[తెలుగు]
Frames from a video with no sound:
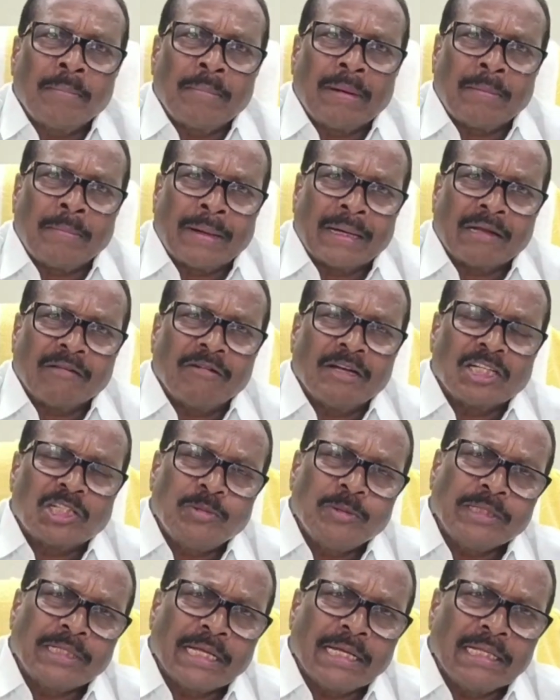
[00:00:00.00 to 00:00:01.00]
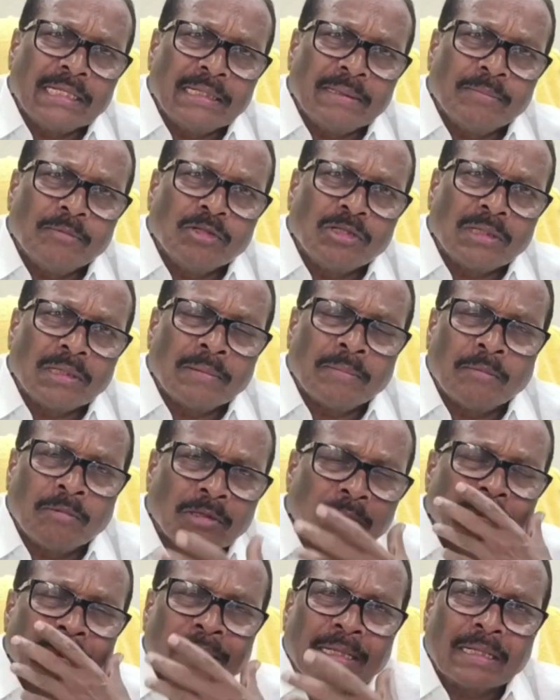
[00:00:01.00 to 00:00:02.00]
మా మండవ లక్ష్మికి తగిలింది మూతి
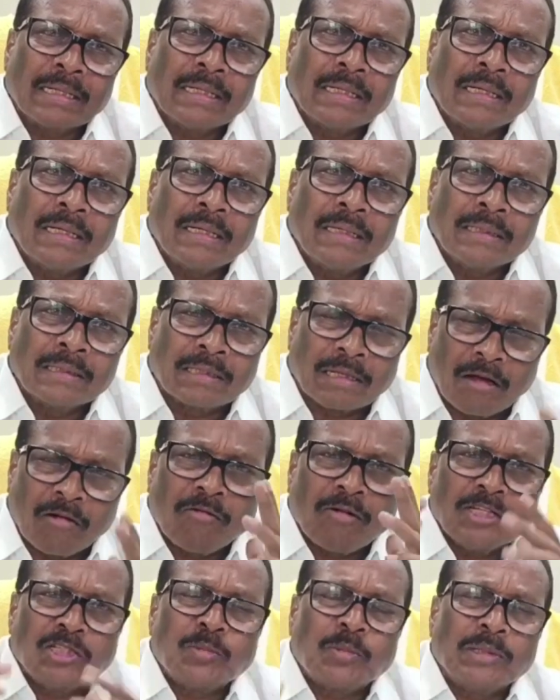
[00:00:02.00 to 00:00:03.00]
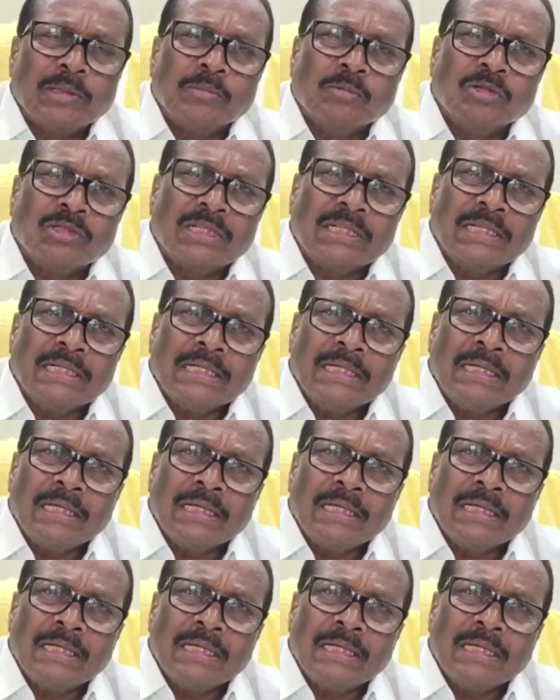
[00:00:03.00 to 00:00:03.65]
మూతి మీద ఇంత లావు వాచిపోయింది మూతి